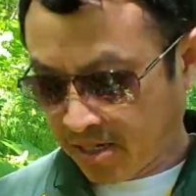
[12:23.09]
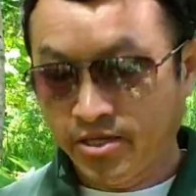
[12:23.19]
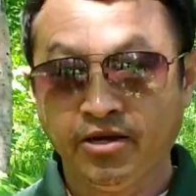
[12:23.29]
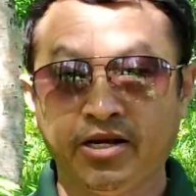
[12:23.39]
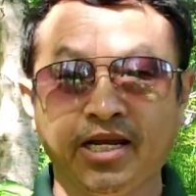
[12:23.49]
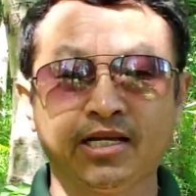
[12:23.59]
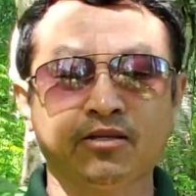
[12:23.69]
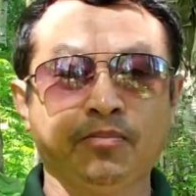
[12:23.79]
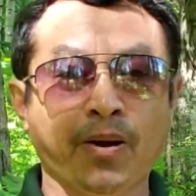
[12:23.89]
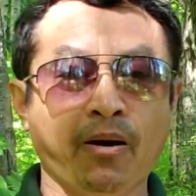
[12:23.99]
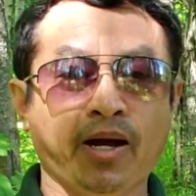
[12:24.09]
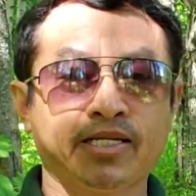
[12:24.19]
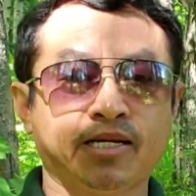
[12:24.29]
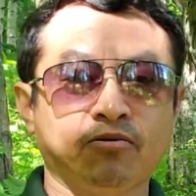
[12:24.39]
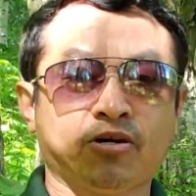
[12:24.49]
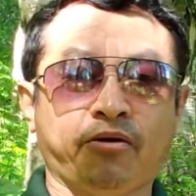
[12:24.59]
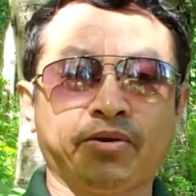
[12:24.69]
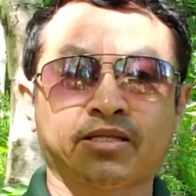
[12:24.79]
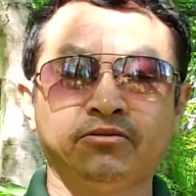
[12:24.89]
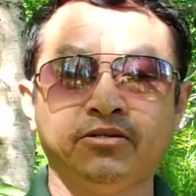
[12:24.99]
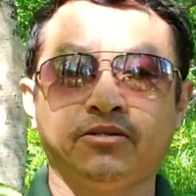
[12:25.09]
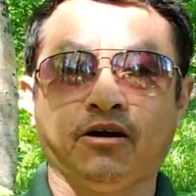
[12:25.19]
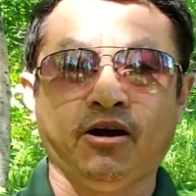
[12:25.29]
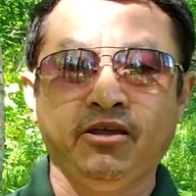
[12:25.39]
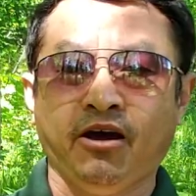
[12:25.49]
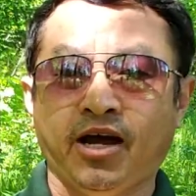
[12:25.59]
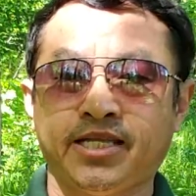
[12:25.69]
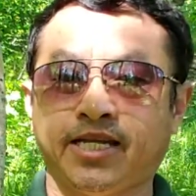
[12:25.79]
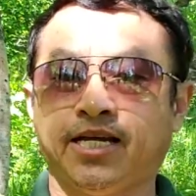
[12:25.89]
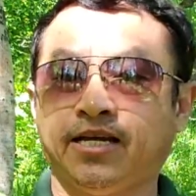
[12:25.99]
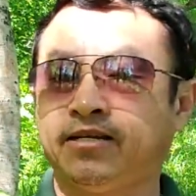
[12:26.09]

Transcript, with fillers: giờ nên lần thứ bao hai tia lúc khóc rồi hai giờ hai tia